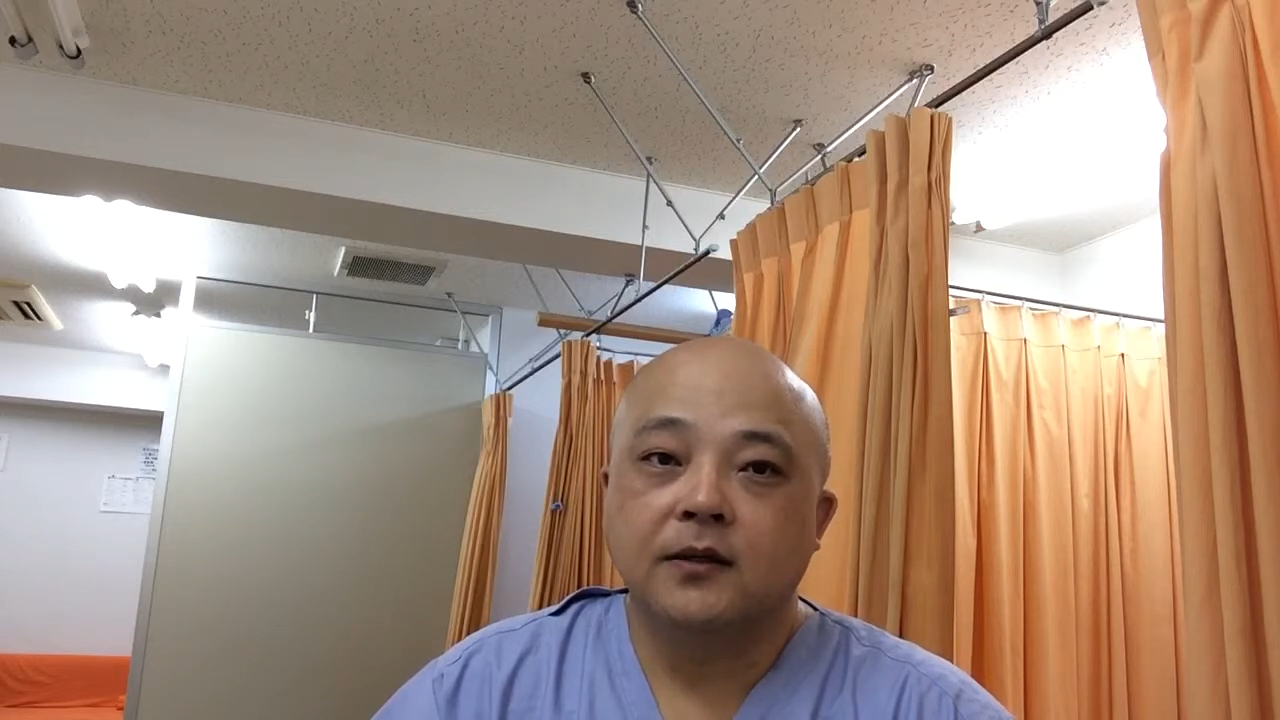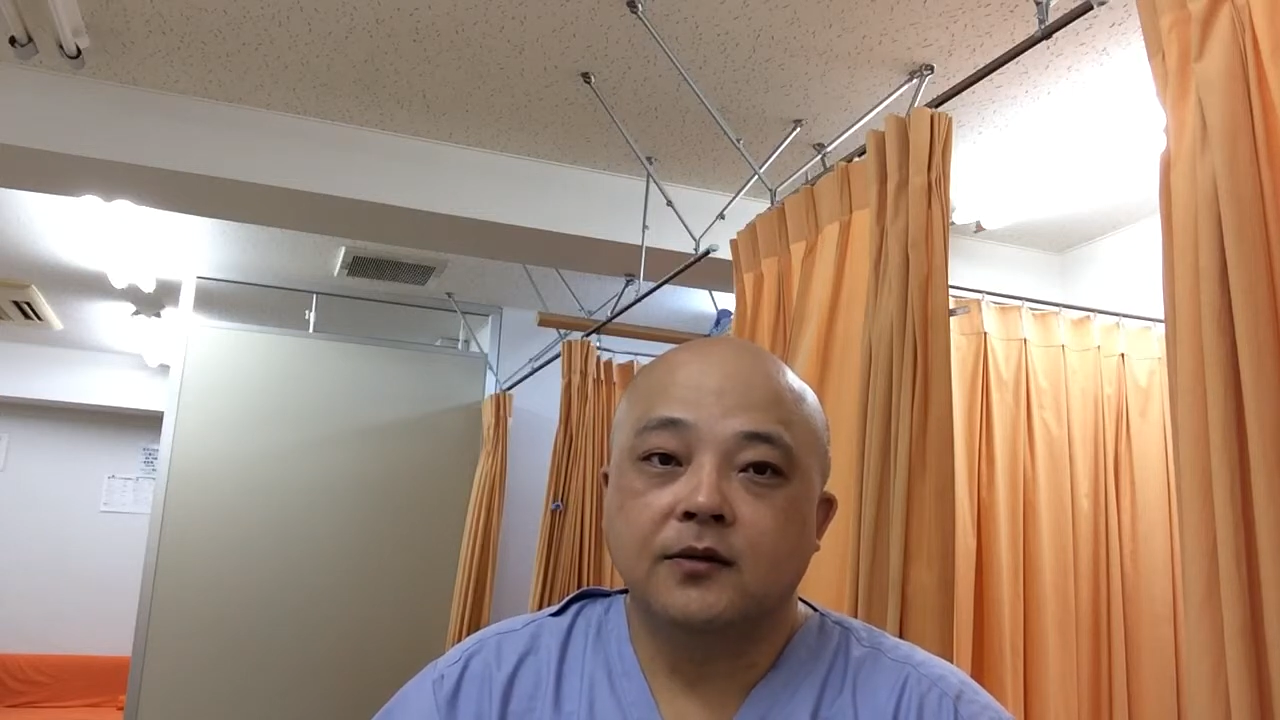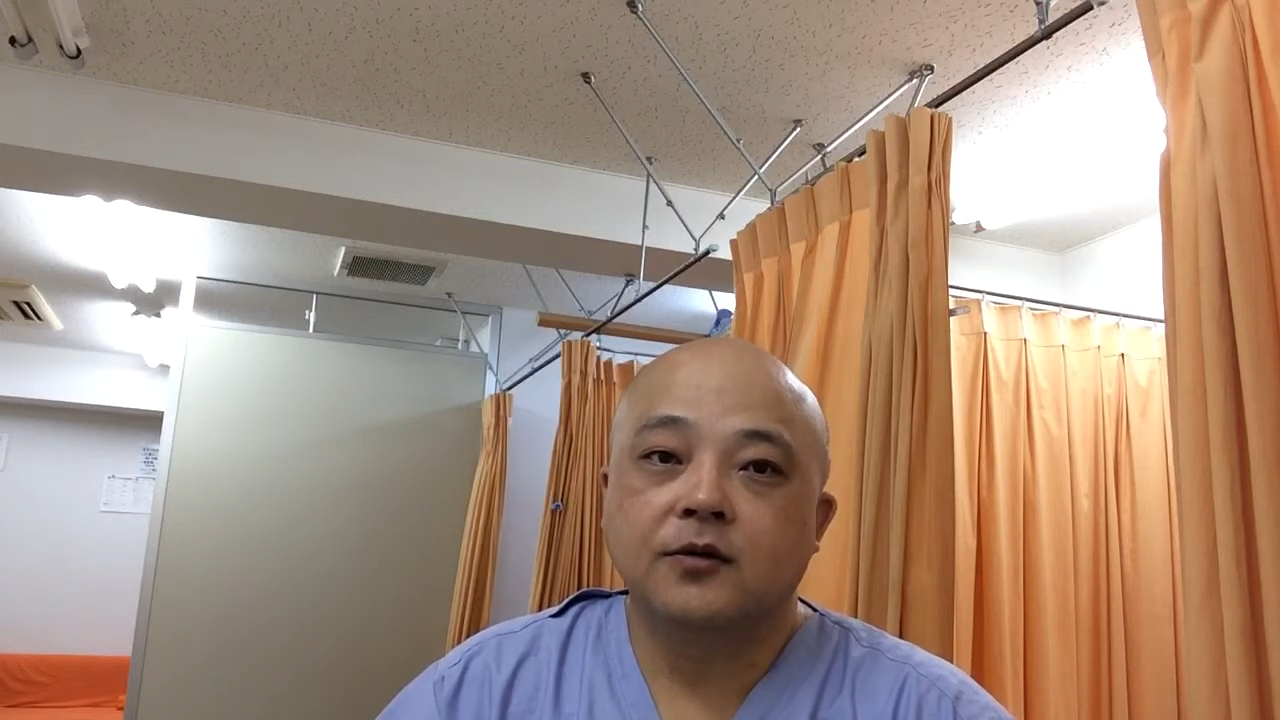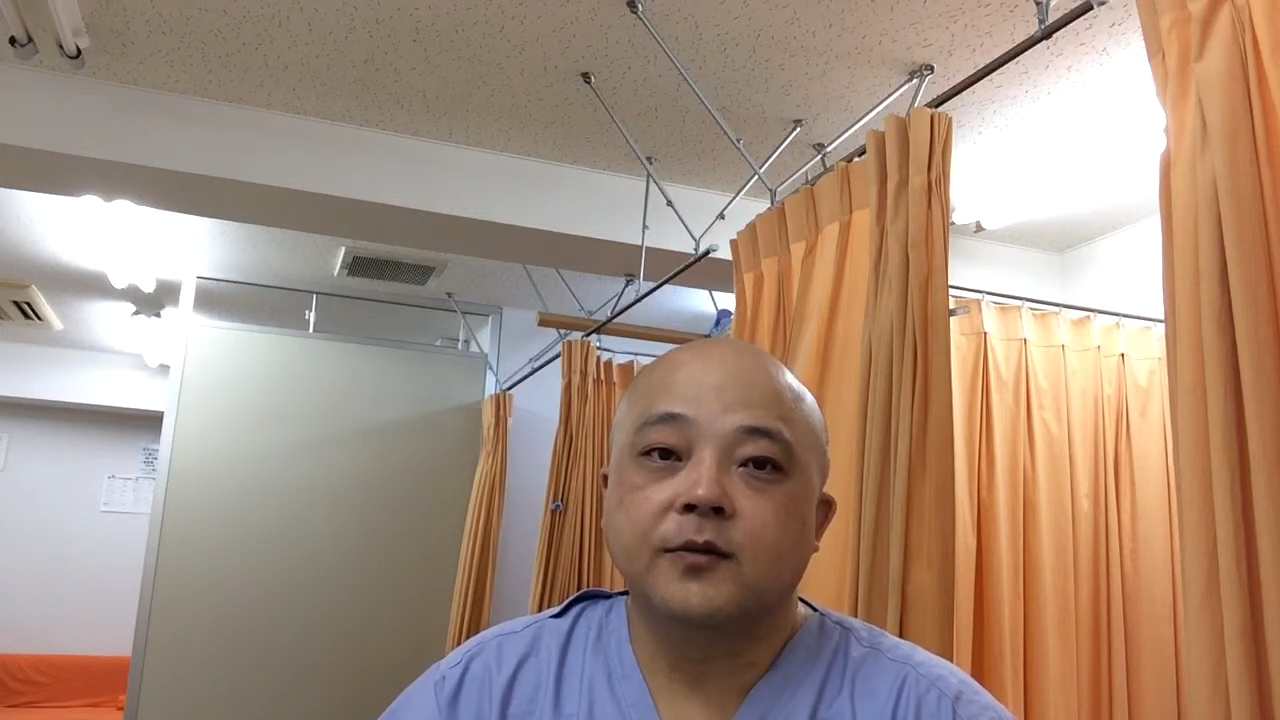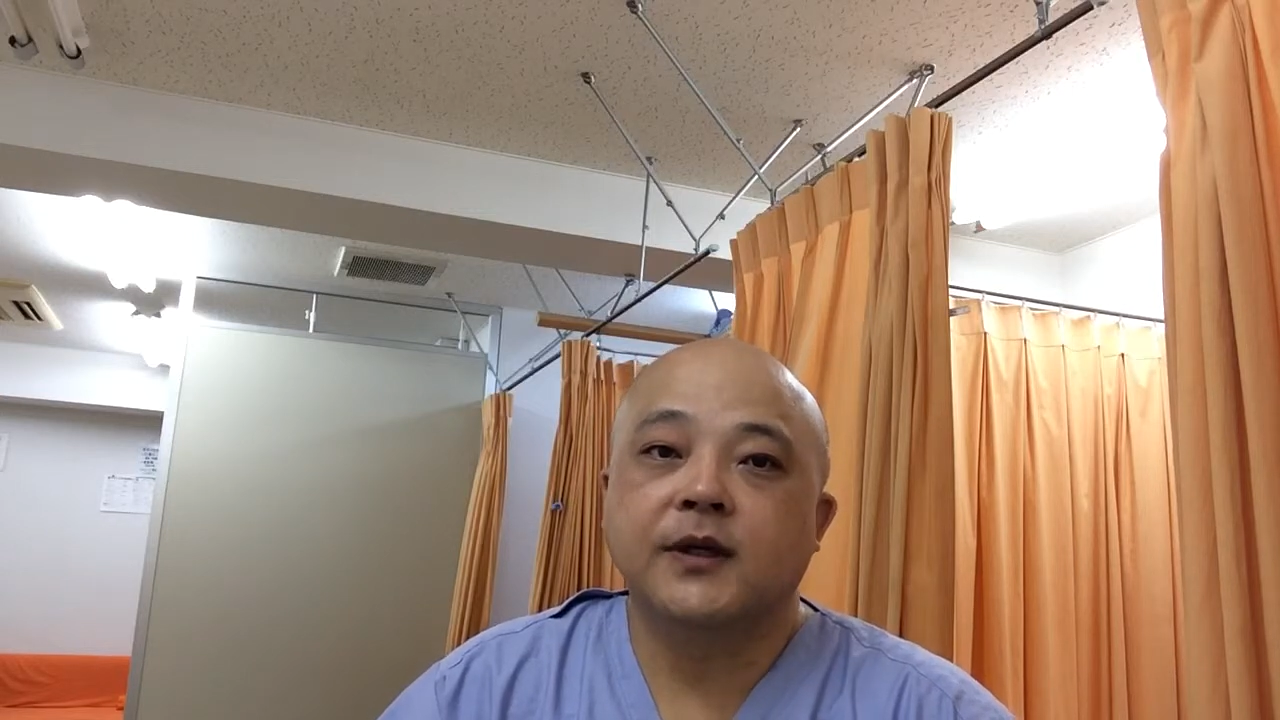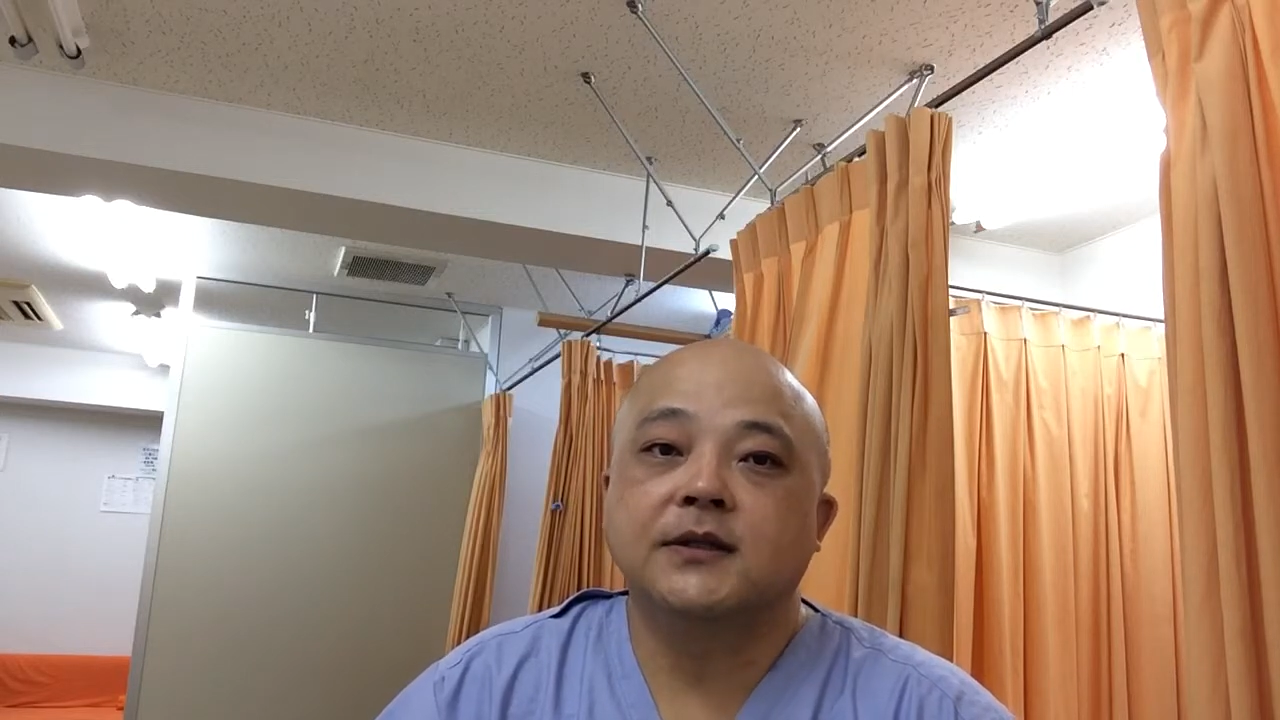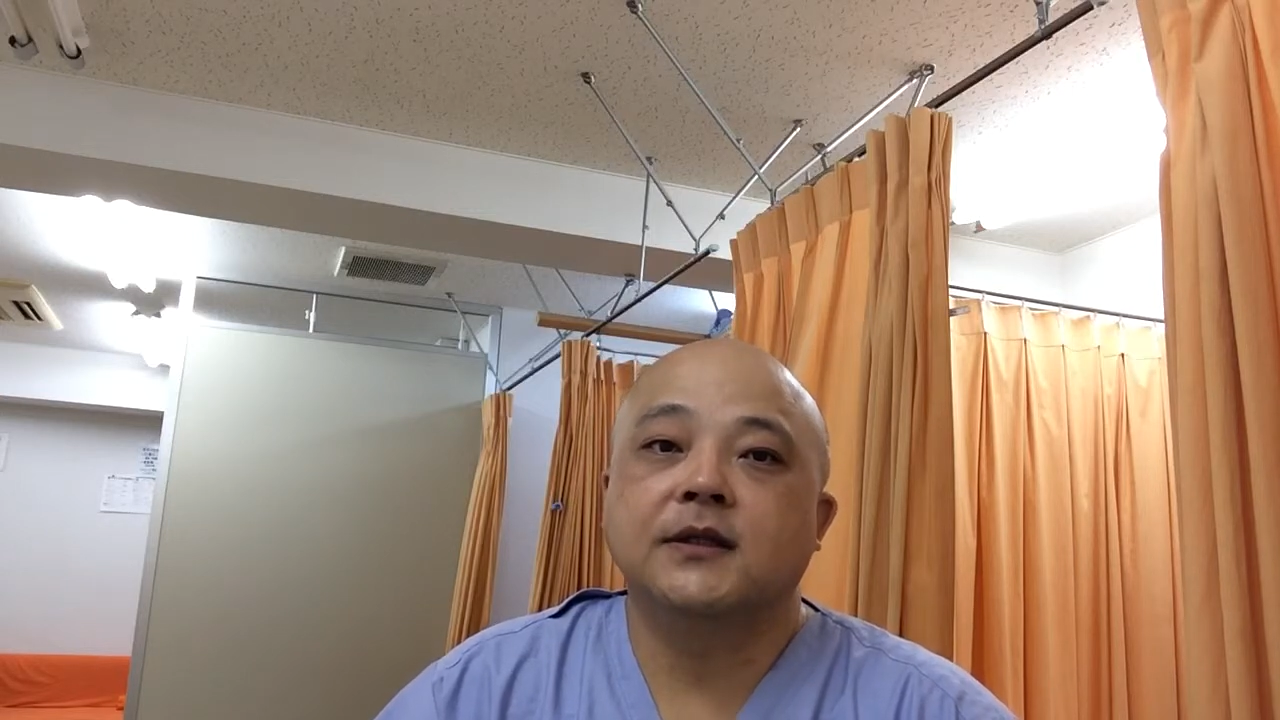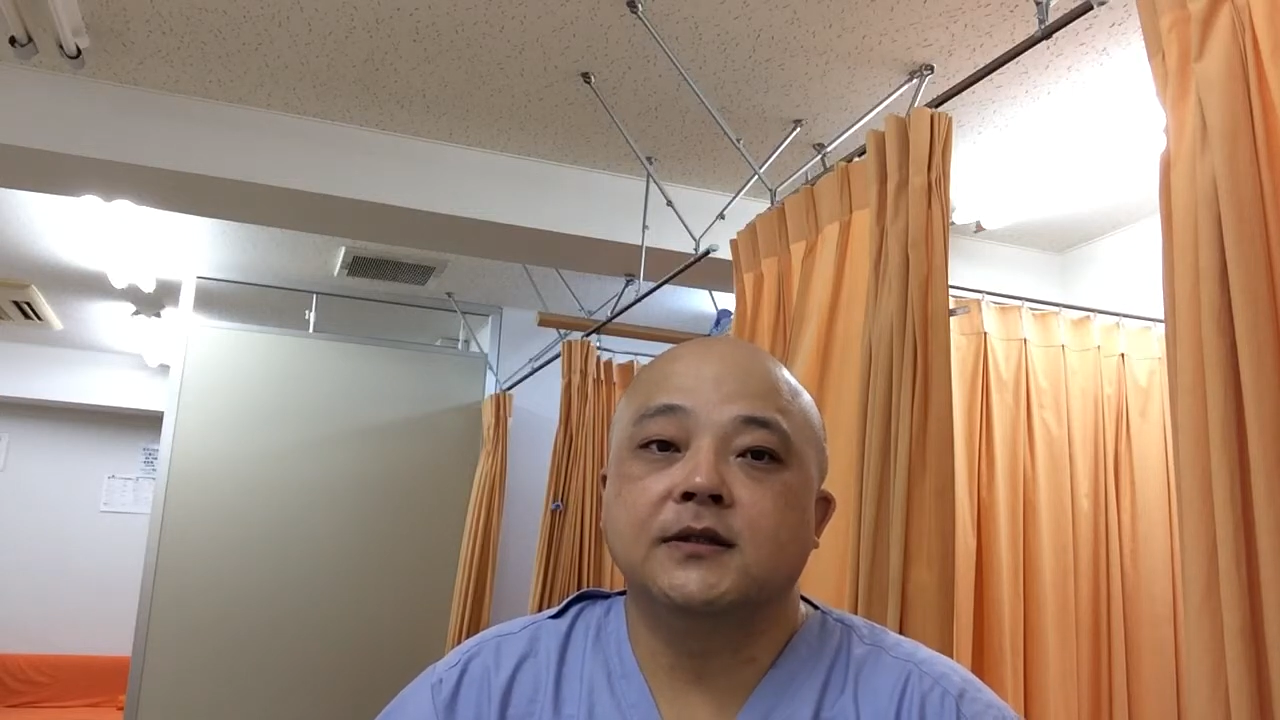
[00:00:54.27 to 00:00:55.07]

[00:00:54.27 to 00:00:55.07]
の組み合わせ